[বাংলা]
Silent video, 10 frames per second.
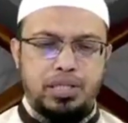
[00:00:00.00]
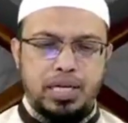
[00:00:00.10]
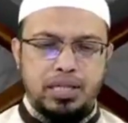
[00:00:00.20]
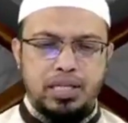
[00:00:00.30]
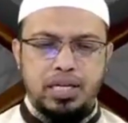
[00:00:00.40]

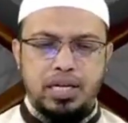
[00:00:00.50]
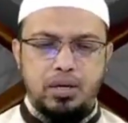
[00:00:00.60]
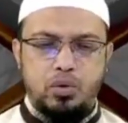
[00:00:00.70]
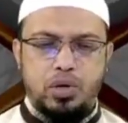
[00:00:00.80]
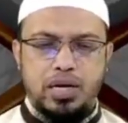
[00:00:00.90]
সাত দিনেই
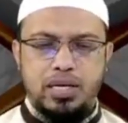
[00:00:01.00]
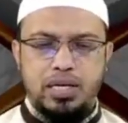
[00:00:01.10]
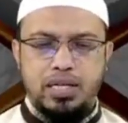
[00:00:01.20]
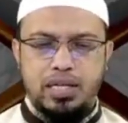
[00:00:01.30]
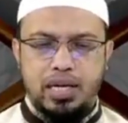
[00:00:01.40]
ওর
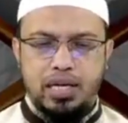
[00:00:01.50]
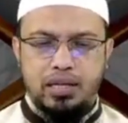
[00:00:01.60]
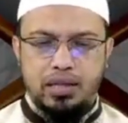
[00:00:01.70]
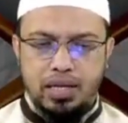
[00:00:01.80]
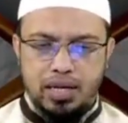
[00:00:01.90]
আকিকা দেই
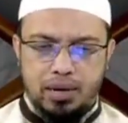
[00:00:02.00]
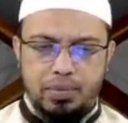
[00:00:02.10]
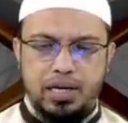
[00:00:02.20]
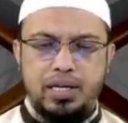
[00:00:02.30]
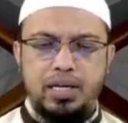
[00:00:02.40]
দিয়ে নাম
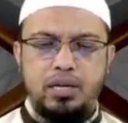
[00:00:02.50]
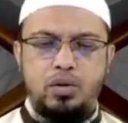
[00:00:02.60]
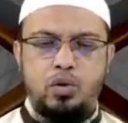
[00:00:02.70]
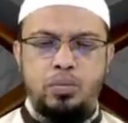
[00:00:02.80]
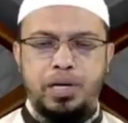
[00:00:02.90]
রাখি
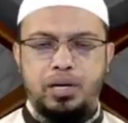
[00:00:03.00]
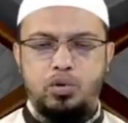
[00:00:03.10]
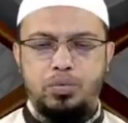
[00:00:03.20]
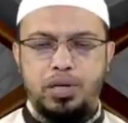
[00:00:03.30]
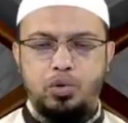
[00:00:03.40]
হোমায়রা
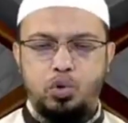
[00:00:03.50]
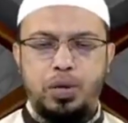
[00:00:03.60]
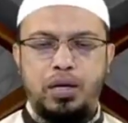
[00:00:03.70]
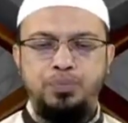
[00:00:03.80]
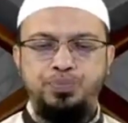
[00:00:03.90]
কবির তুবা